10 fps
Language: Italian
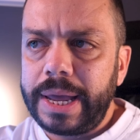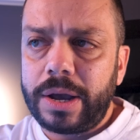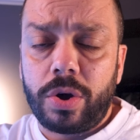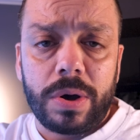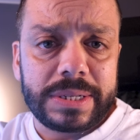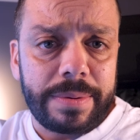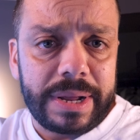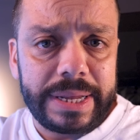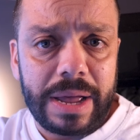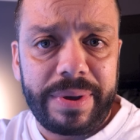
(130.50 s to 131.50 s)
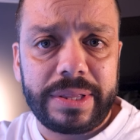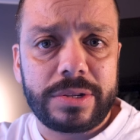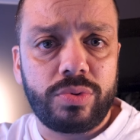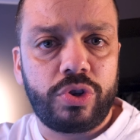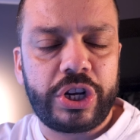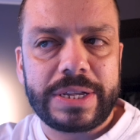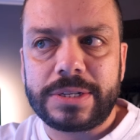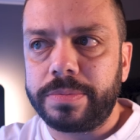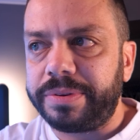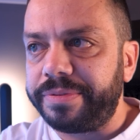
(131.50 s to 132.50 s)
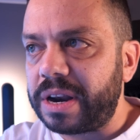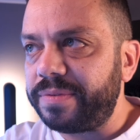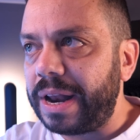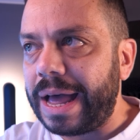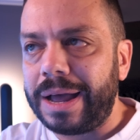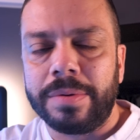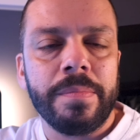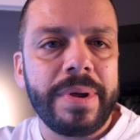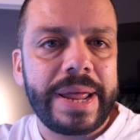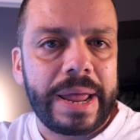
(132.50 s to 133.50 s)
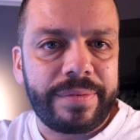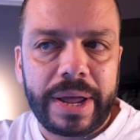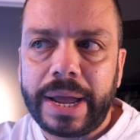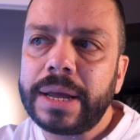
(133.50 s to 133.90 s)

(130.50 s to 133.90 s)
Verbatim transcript: Che cosa praticamente è successo per farvela breve?